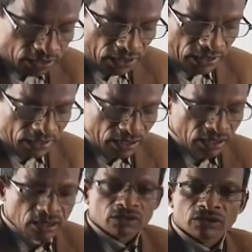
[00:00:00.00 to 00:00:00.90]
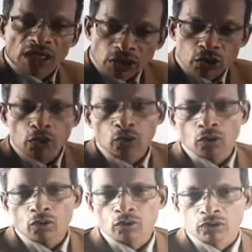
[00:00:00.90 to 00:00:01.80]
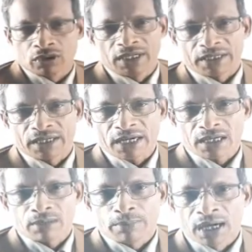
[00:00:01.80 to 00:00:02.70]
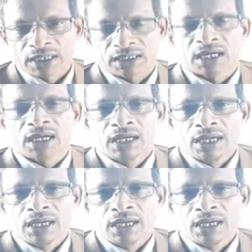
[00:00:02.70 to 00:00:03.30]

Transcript: সালে জাতিসংঘ কর্তৃক একটা ভাষা